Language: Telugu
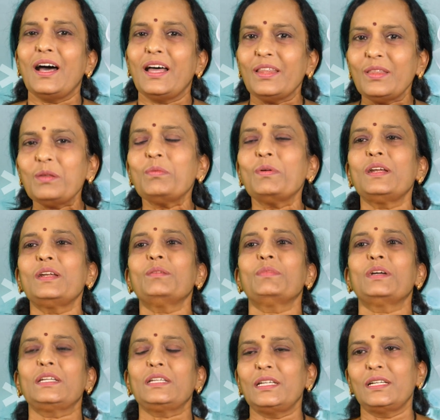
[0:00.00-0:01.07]
అందువల్ల
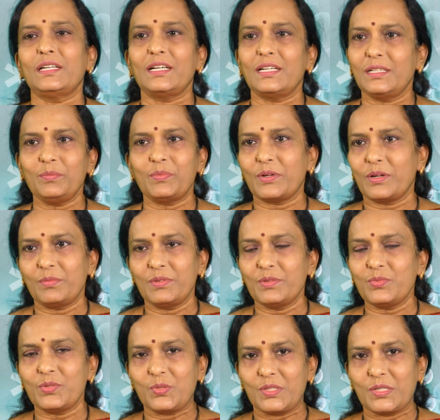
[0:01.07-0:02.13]
మనకి ఇలాంటి
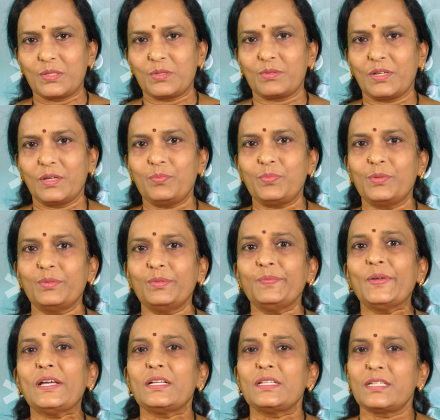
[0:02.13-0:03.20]
ప్రాబ్లమ్స్ వచ్చేస్తున్నాయి ఇప్పుడు
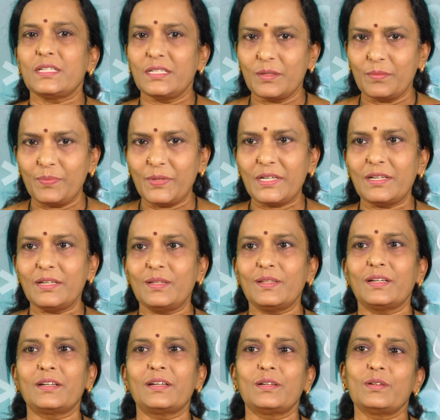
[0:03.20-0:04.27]
చిన్న పిల్లల
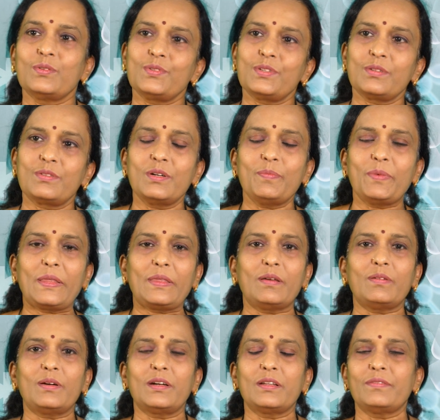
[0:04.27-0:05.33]
దగ్గర నుంచి కూడా
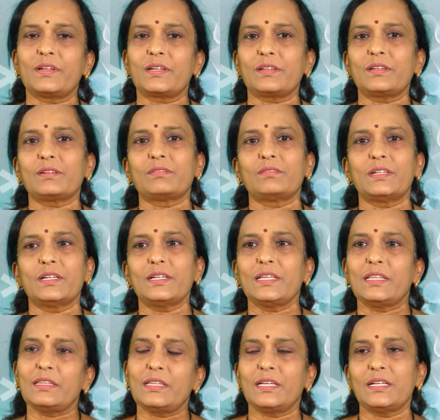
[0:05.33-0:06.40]
పెద్దవాళ్ళ వరకు కూడా
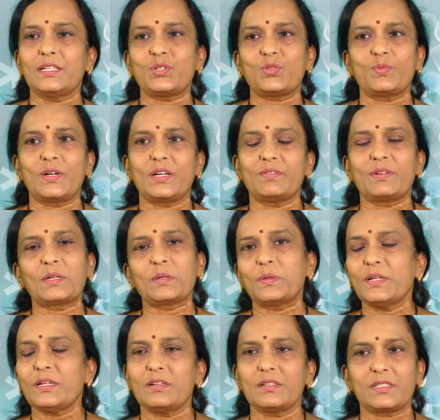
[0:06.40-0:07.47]
ఎంత ఏజ్ వాళ్ళ వరకు
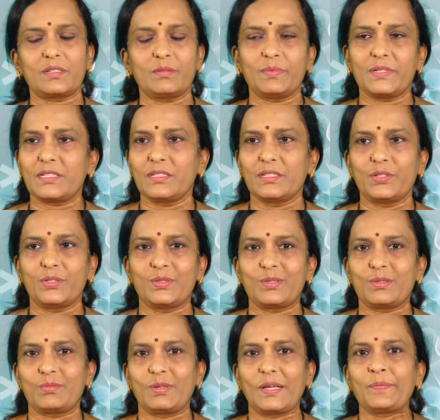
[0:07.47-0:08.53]
కూడా కాన్స్టిపేషన్
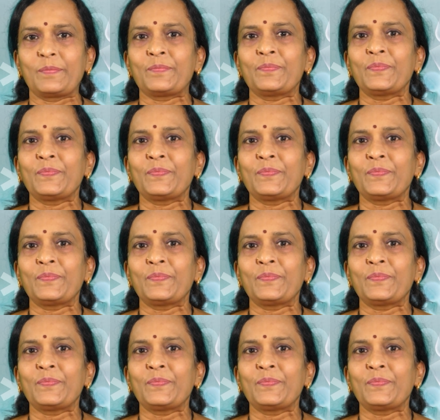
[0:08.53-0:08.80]
ఇష్యూస్ ఉన్నాయి